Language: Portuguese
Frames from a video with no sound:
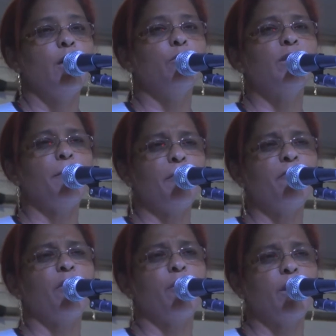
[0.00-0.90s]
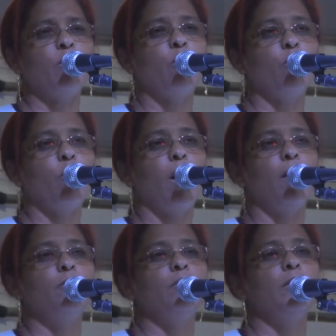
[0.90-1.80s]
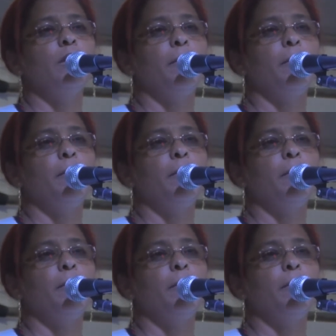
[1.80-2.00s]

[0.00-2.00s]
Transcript: e eu sempre venho aqui todo ano